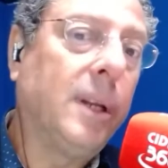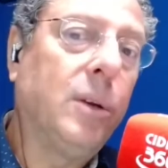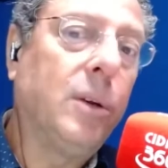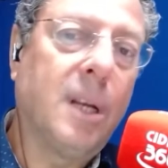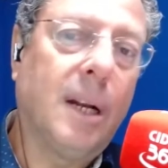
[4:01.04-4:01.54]

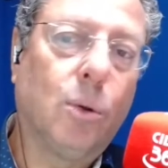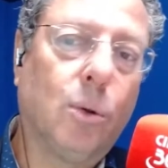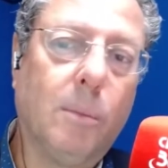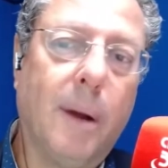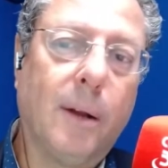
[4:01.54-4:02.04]
Ontem, o
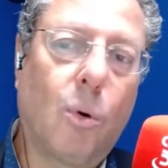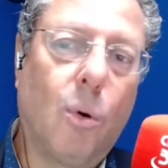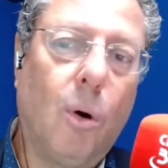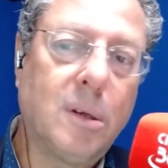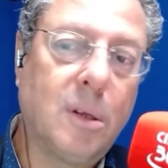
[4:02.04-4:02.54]
senador Humberto
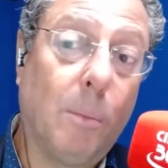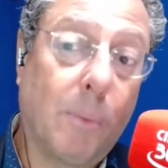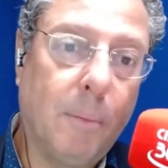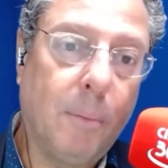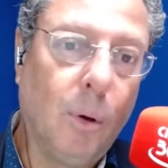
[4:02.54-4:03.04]
Costa e o
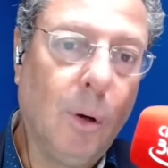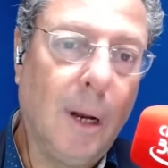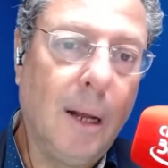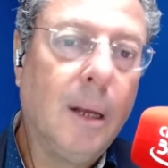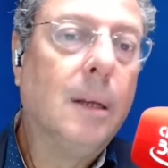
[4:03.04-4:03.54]
próprio
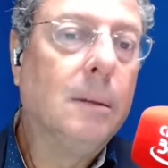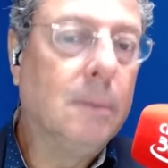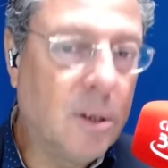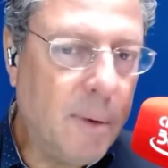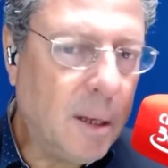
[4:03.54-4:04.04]
Lula
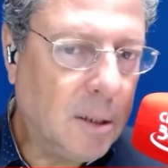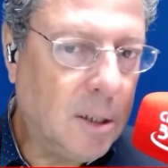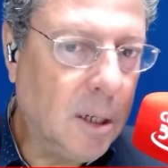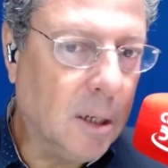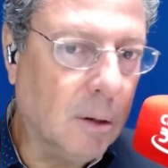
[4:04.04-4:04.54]

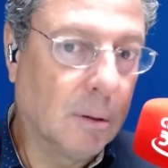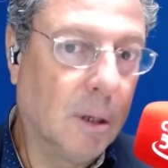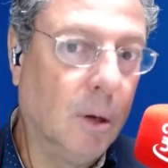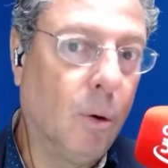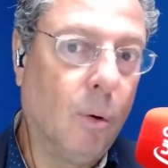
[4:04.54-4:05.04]
desmentiram
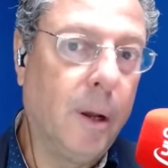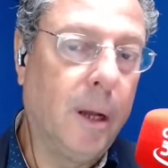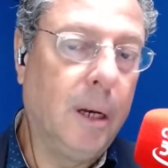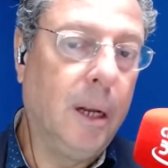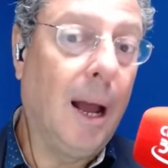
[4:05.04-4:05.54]
que
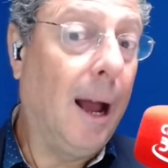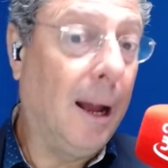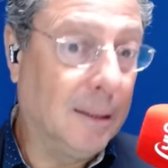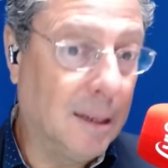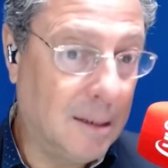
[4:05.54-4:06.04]
ocorreria
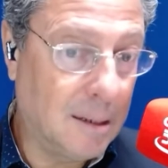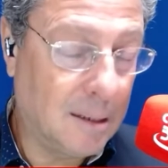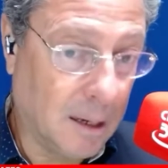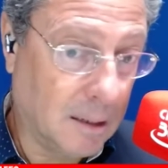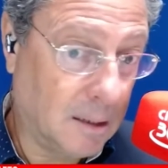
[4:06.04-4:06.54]
a
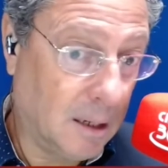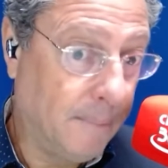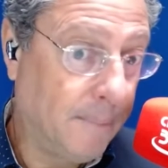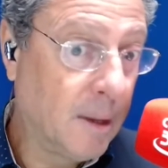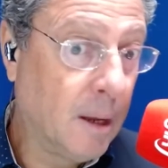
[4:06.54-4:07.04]
desistência.
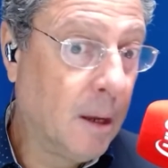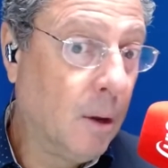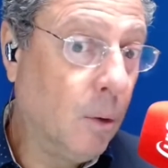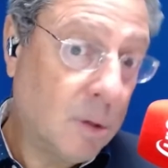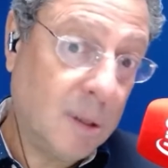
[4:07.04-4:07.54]

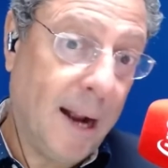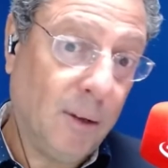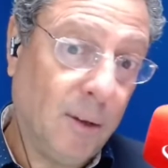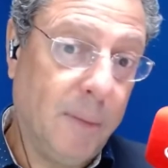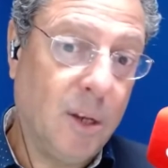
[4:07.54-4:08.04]
O
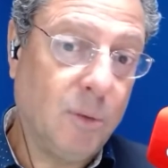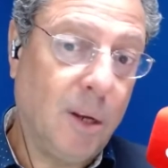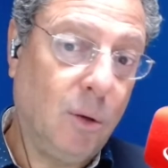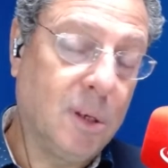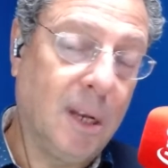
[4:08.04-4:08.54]
certo mesmo
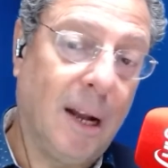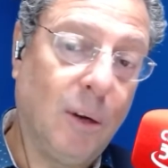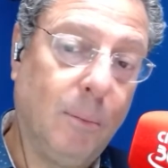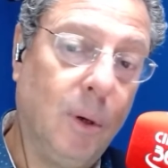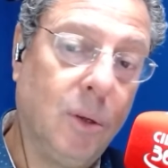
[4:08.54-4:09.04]
é que o
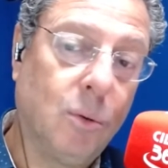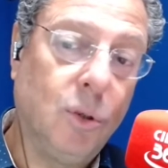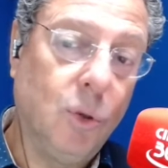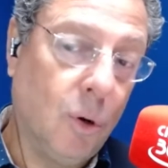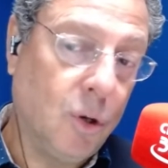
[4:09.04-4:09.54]
cenário político
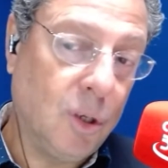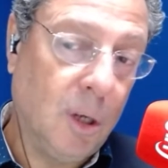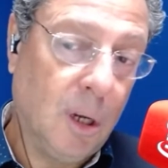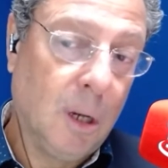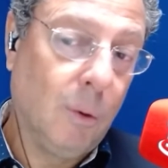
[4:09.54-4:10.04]
de hoje
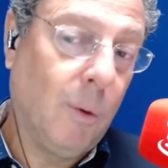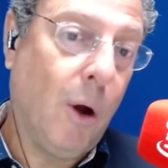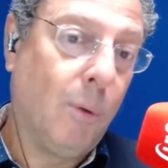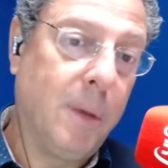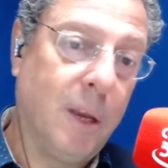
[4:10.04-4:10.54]
não
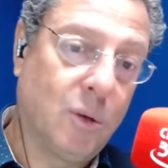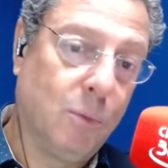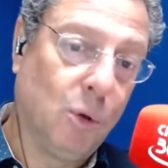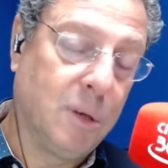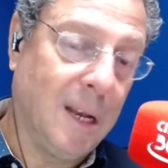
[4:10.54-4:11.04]
é o
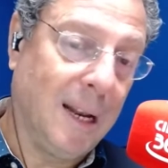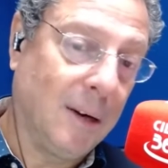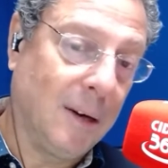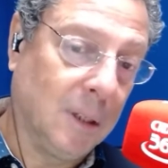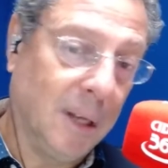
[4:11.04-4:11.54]
mesmo do
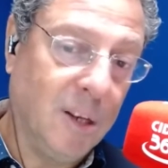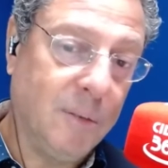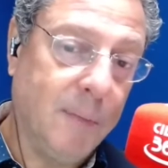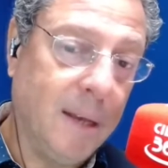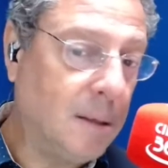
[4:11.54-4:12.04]
cenário de três
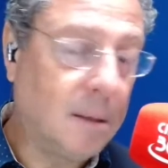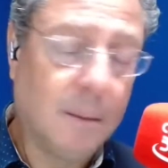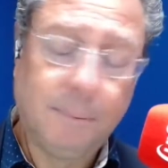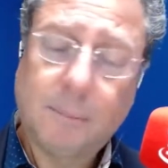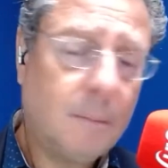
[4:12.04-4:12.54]

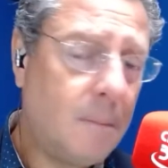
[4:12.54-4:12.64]
meses